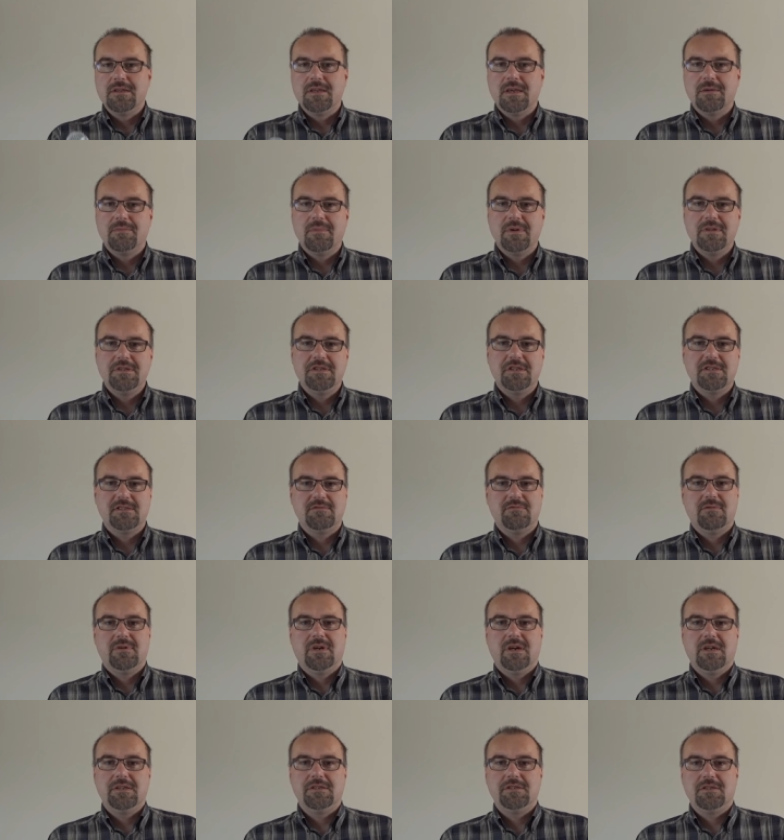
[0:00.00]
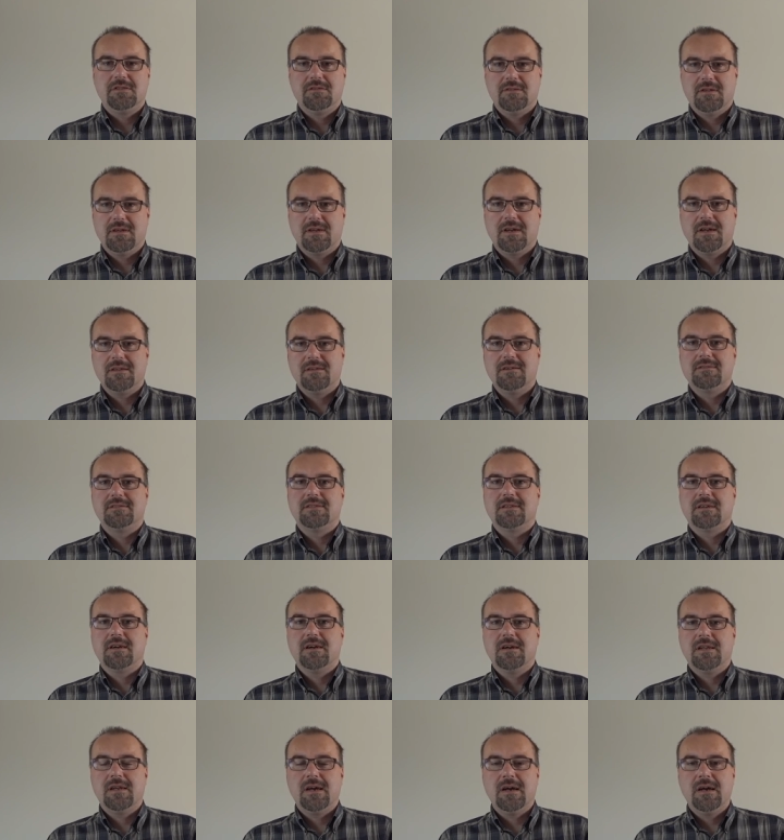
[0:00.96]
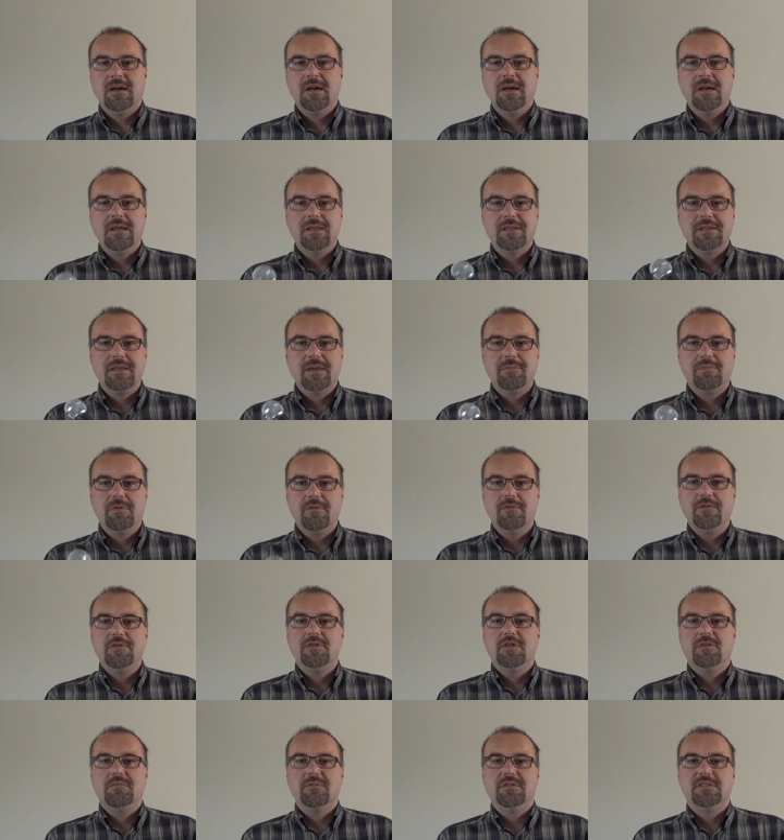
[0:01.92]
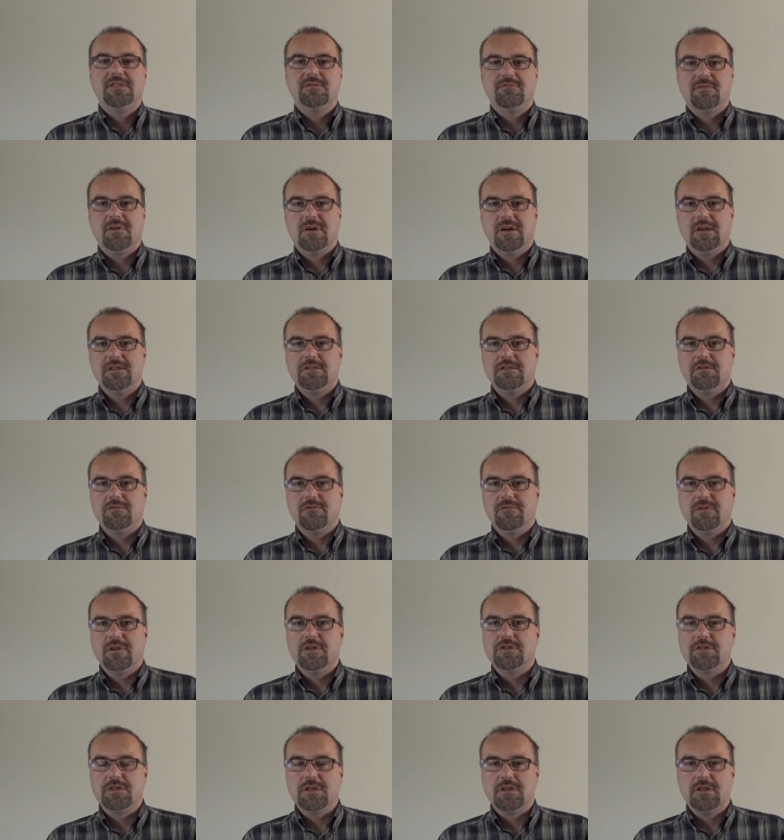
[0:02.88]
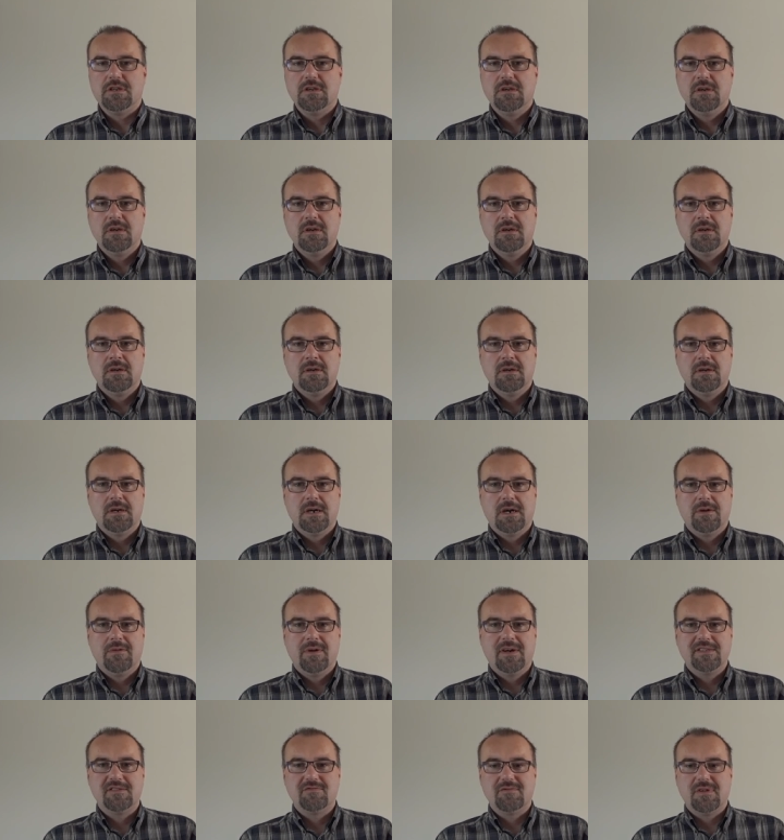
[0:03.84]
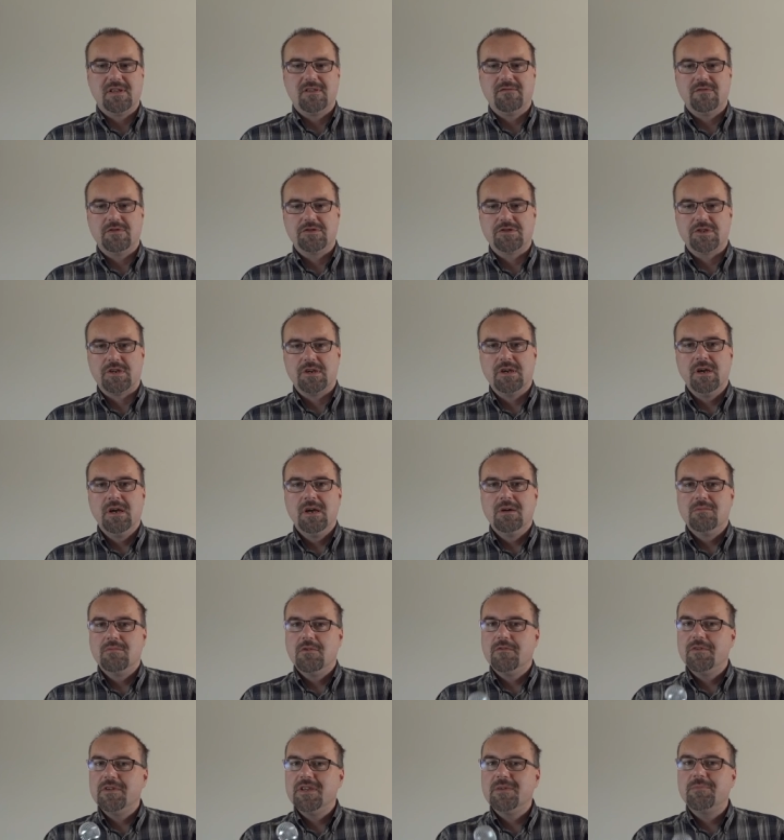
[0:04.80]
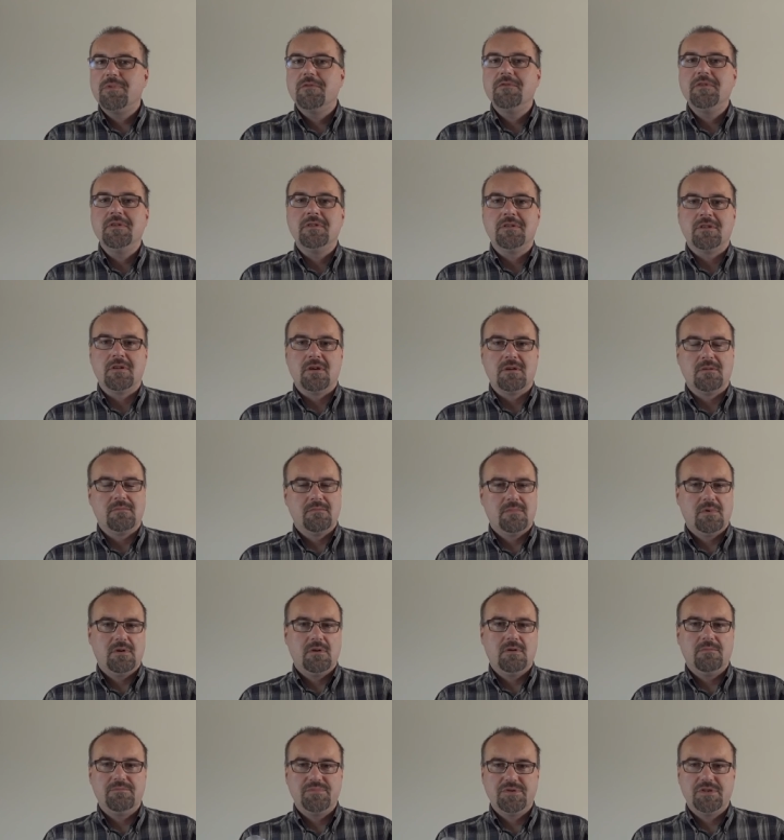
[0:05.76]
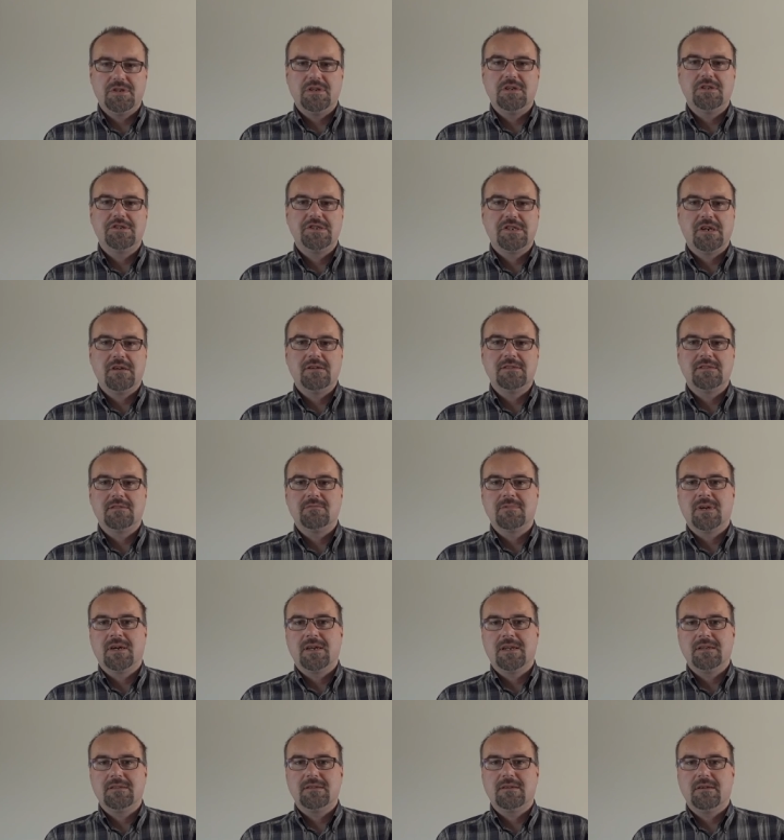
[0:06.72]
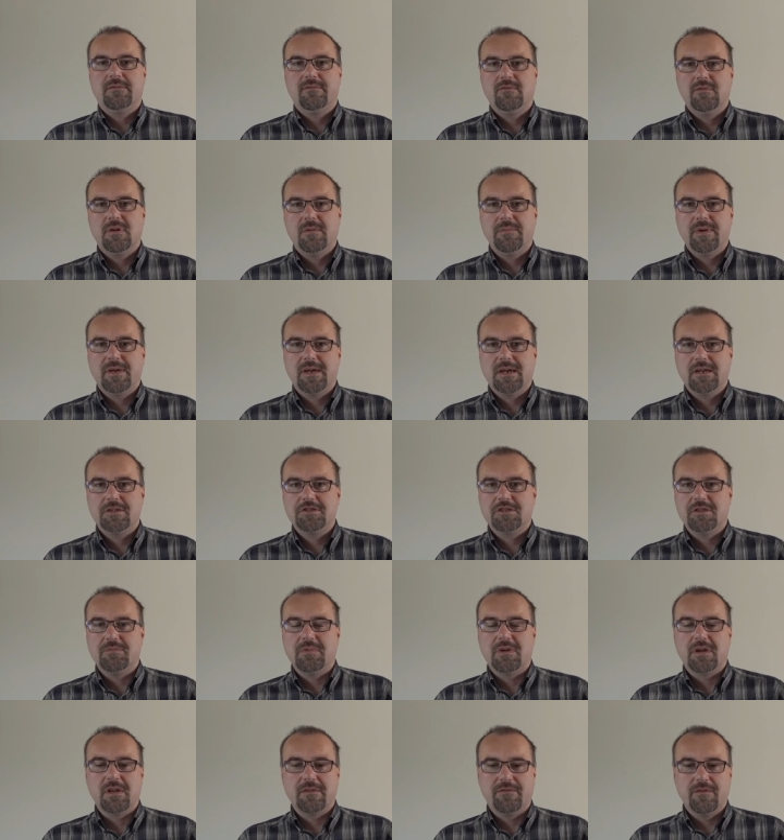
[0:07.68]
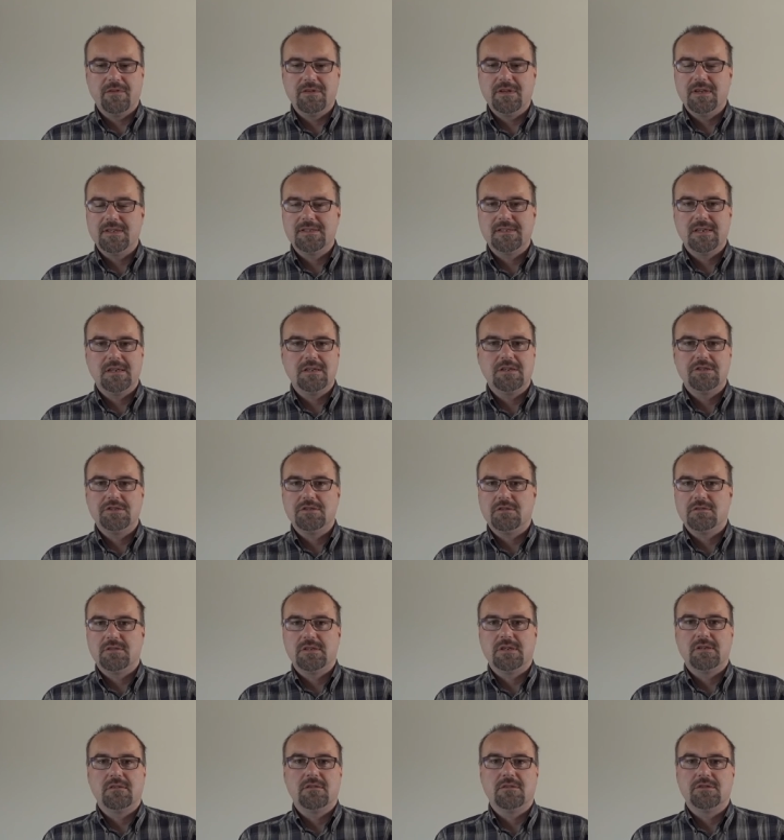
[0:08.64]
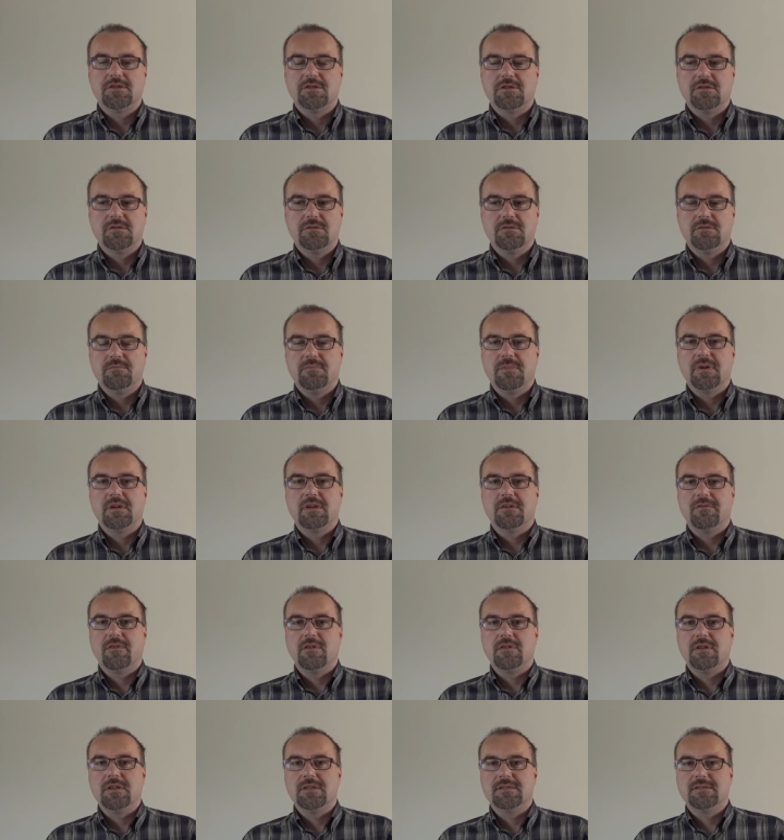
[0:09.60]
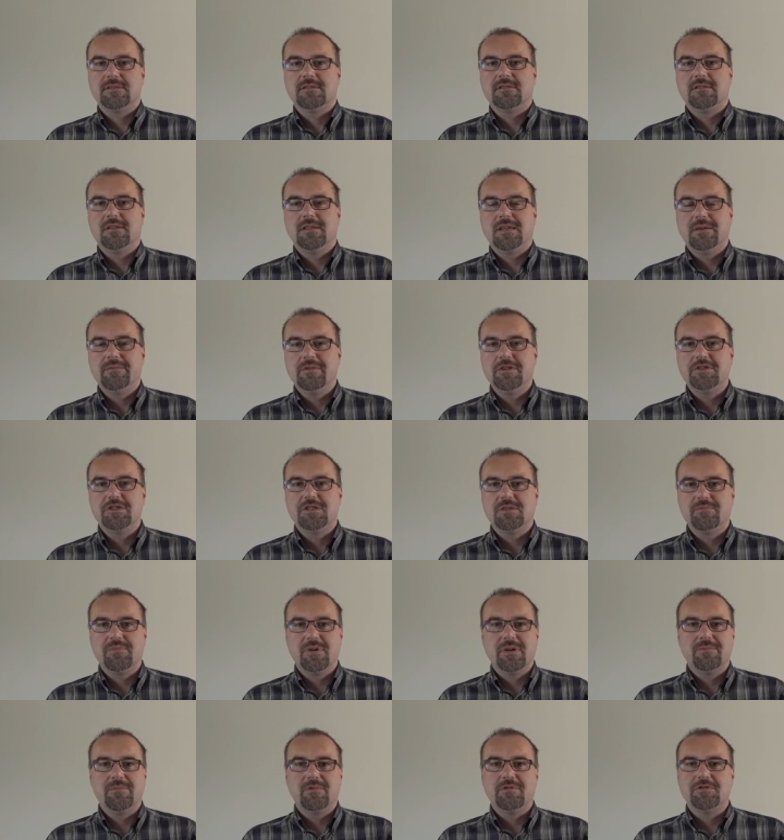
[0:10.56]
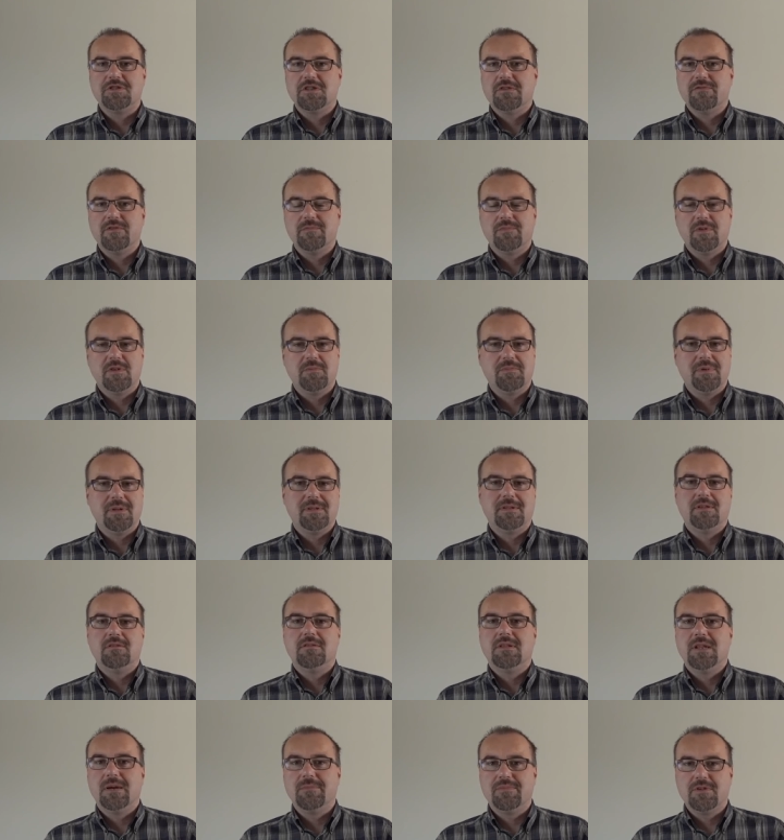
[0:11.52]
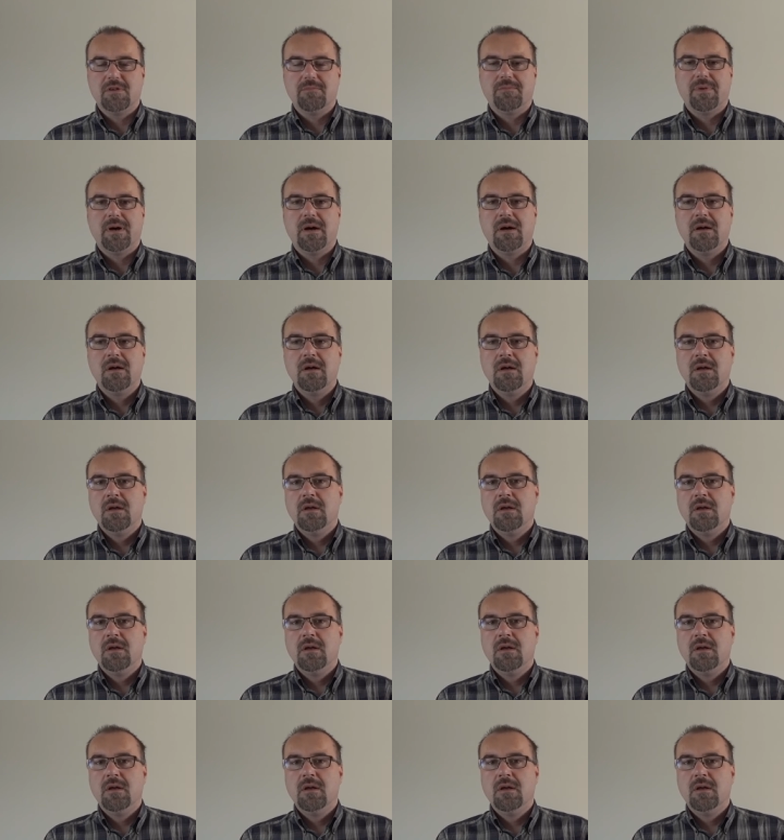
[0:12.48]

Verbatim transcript: nie będzie słychać tykania zegara, nie powinno być słychać również i hałasu na dworze. Mówię nie powinno, bo przejeżdżającą karetkę wyłapie każdy mikrofon, niezależnie od tego, czy mikrofon jest dynamiczny, pojemnościowy, podpięty do laptopa,